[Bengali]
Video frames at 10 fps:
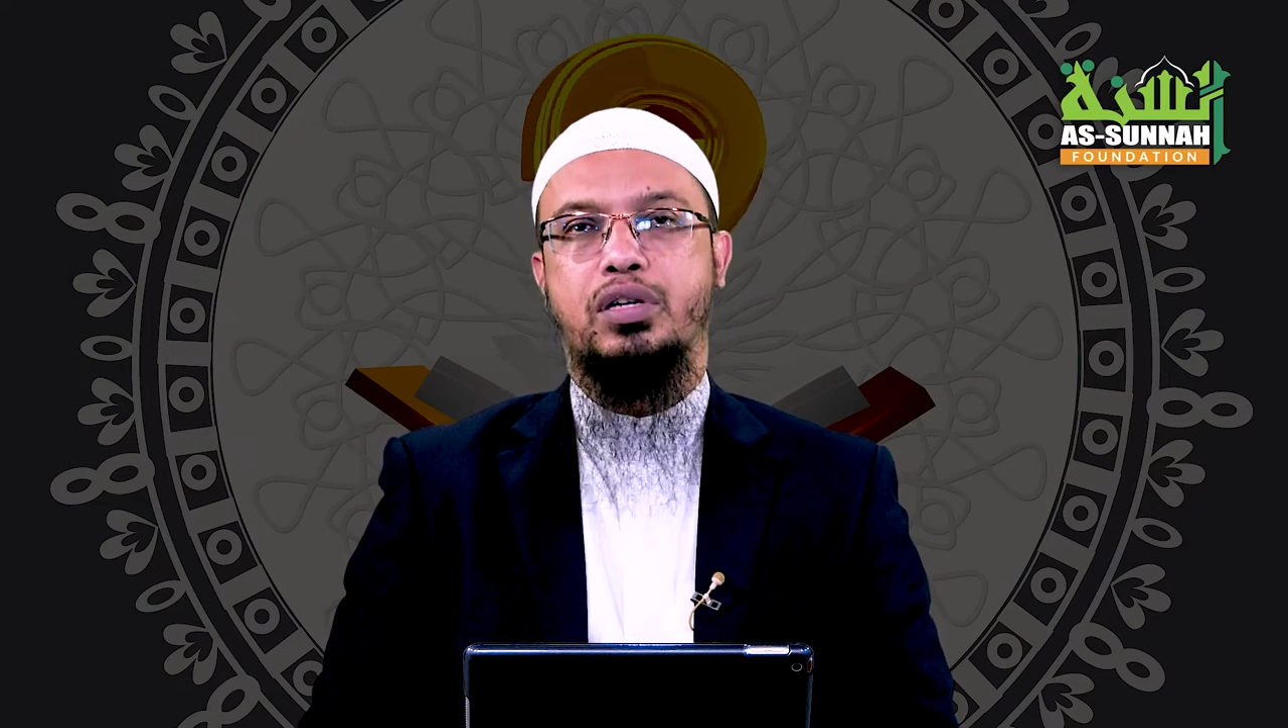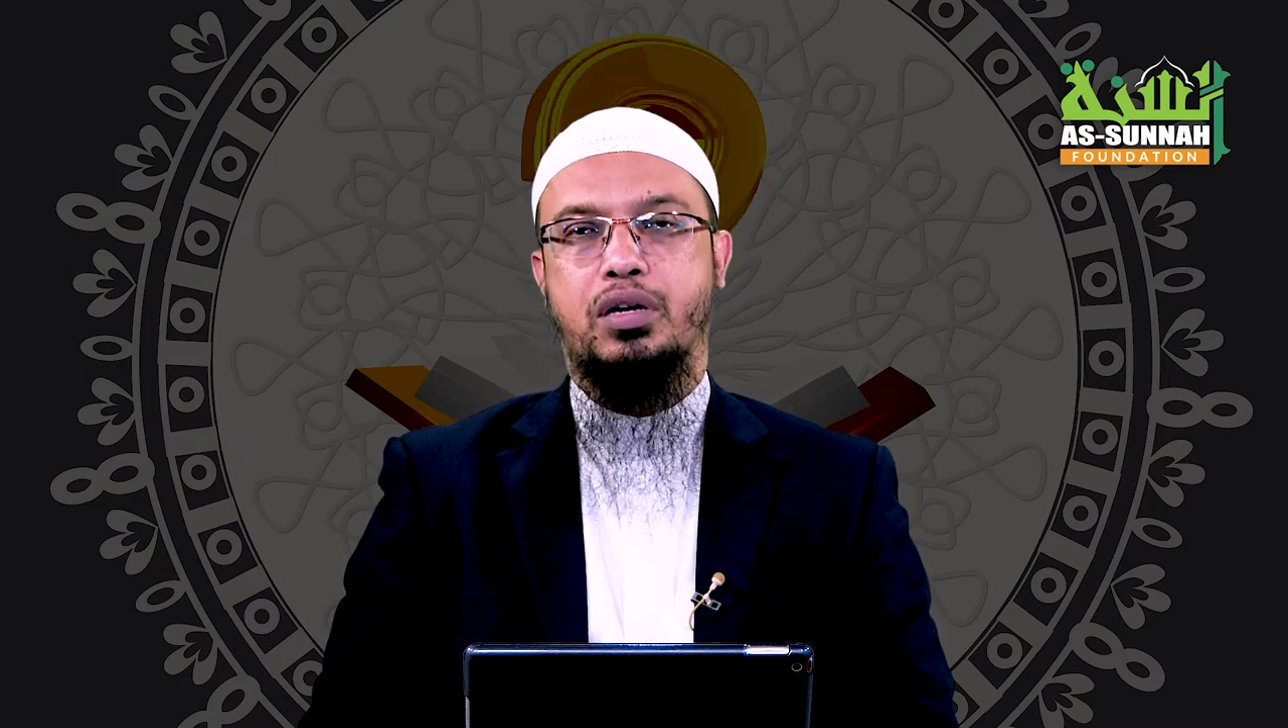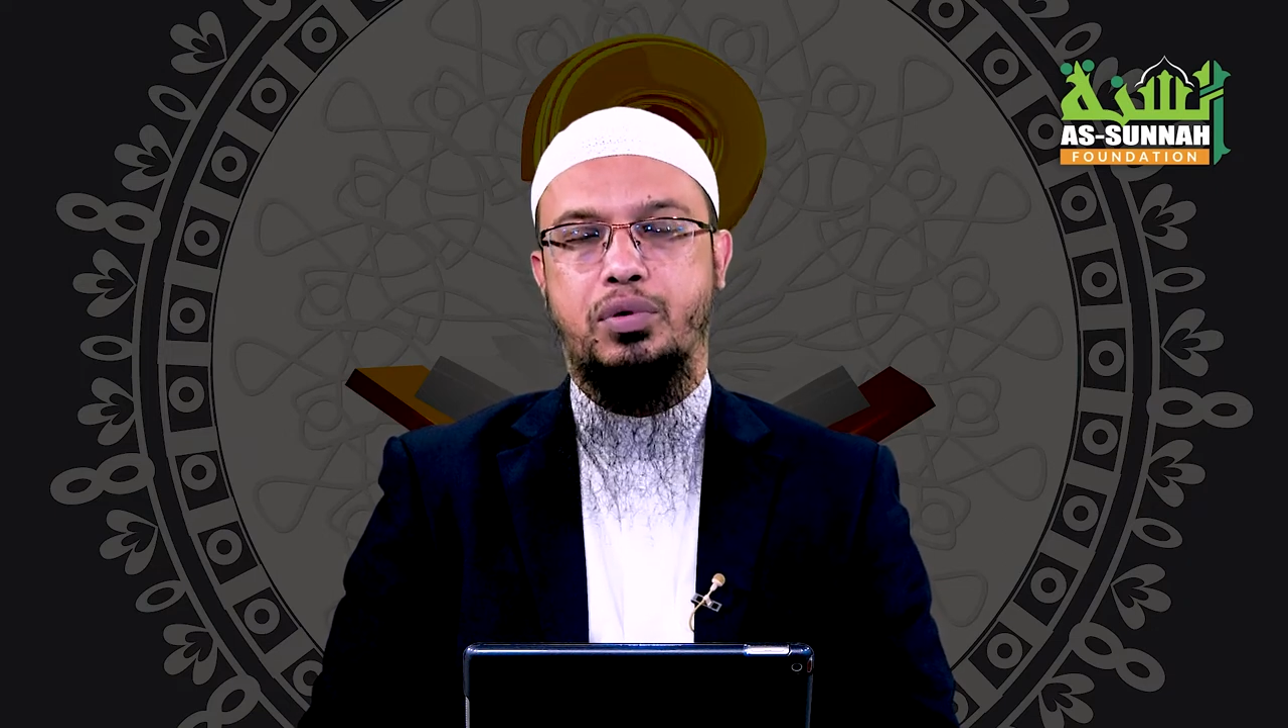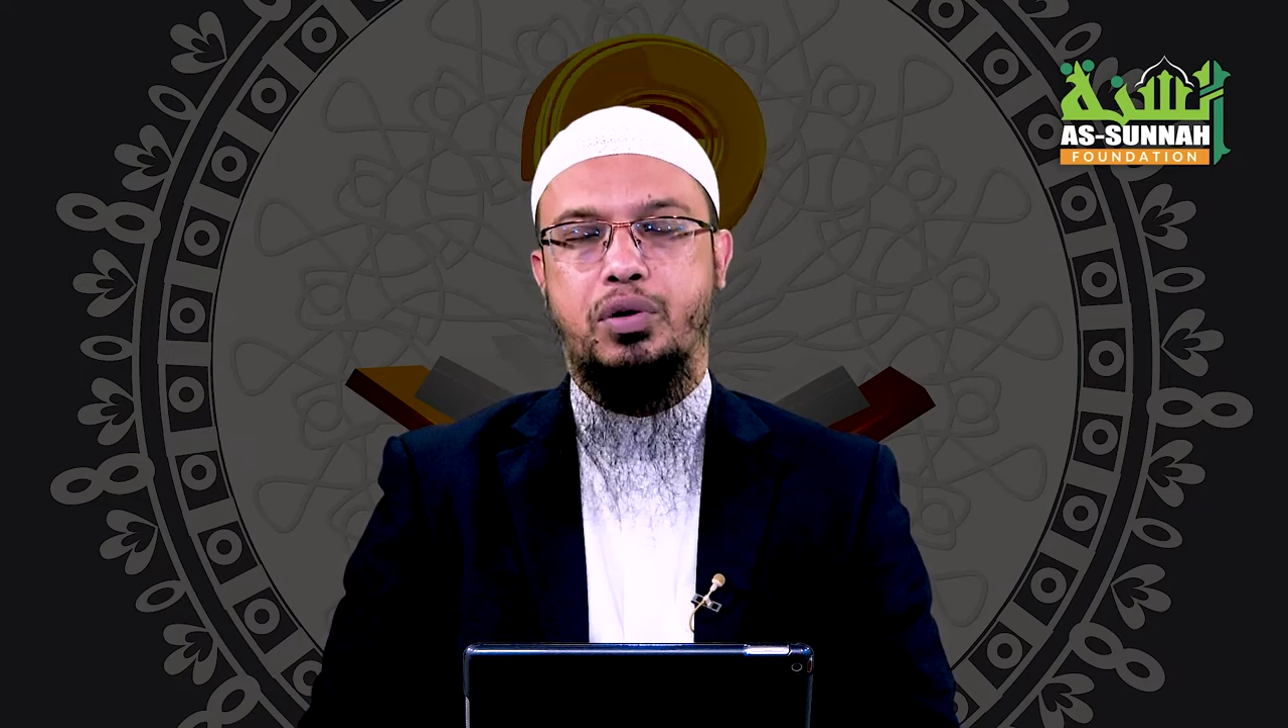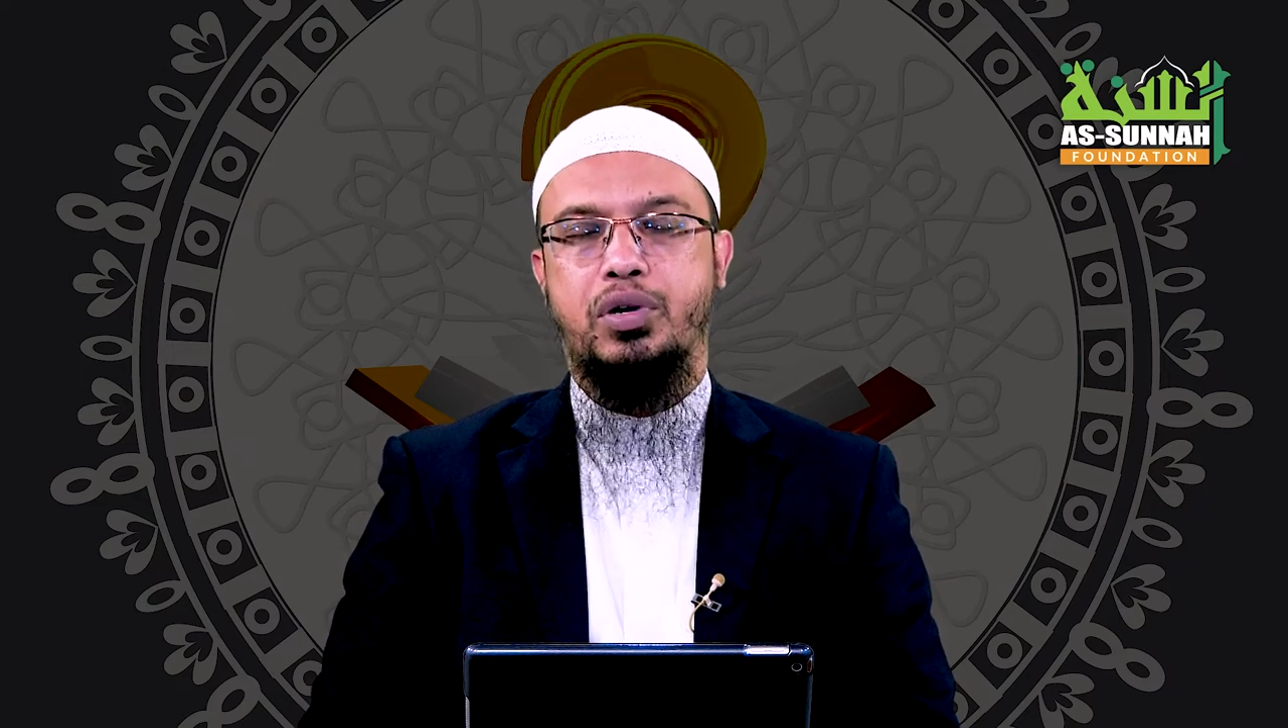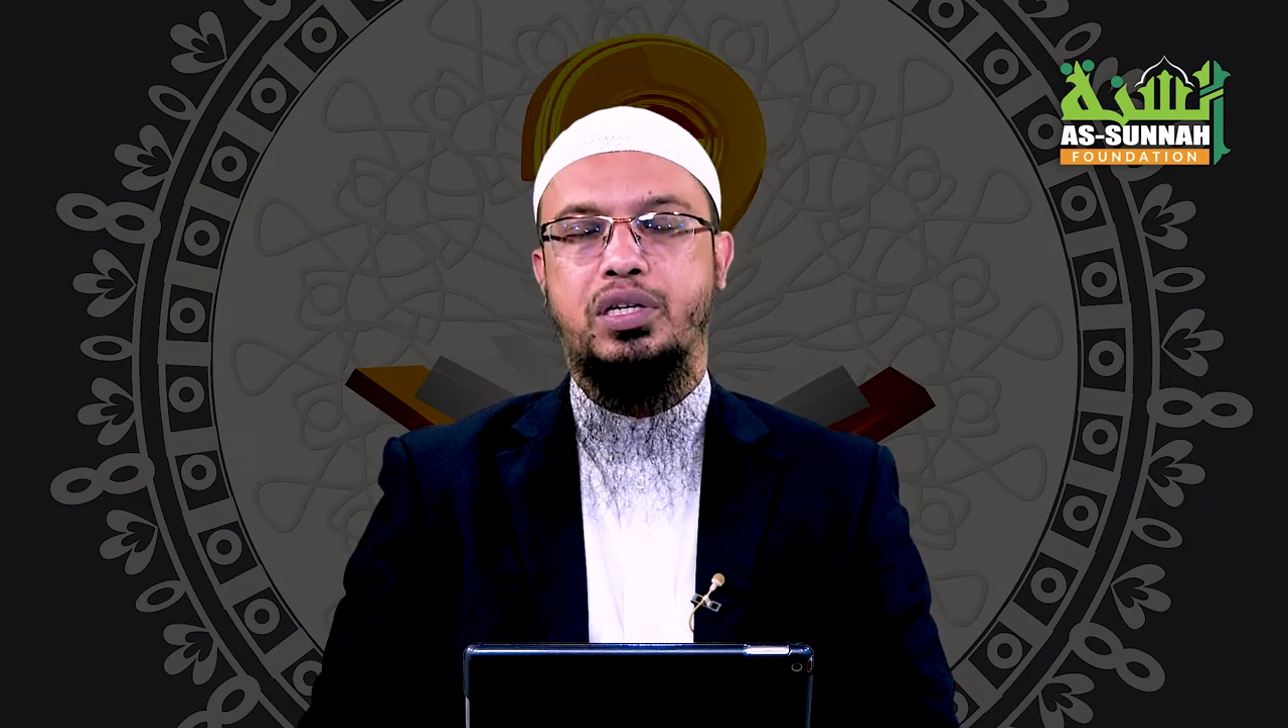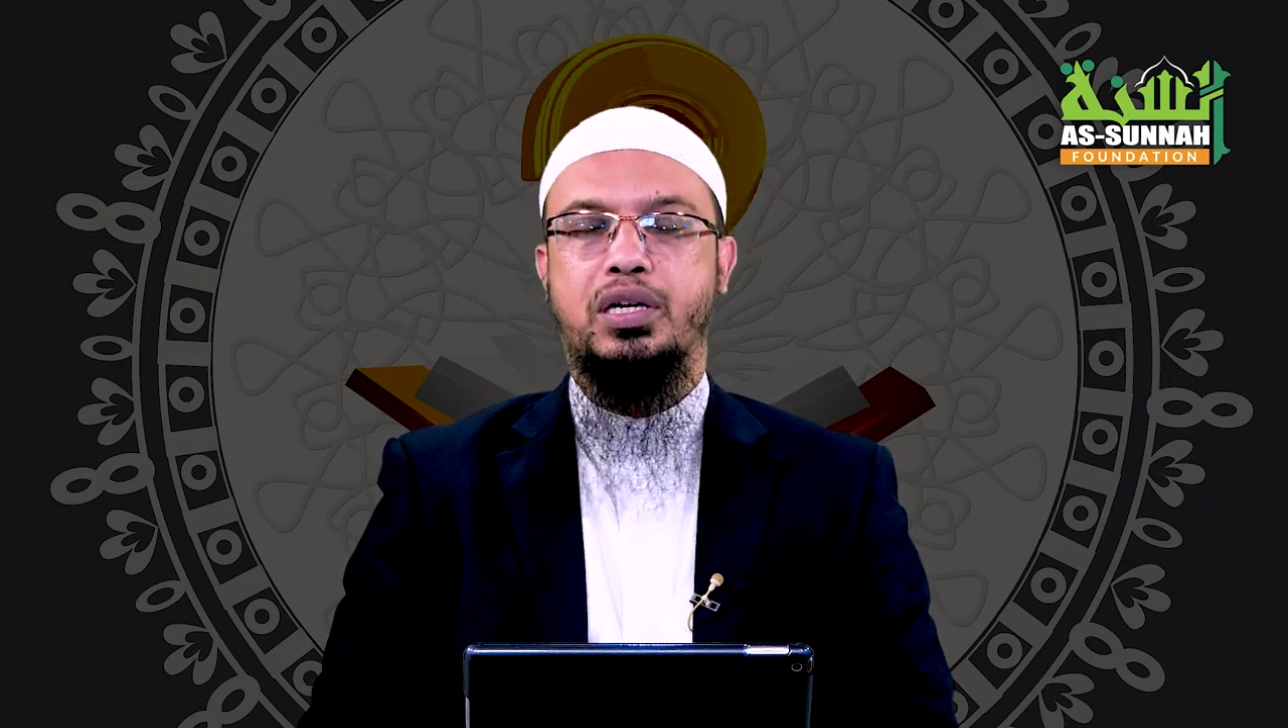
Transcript: যে কাবিরা গুণা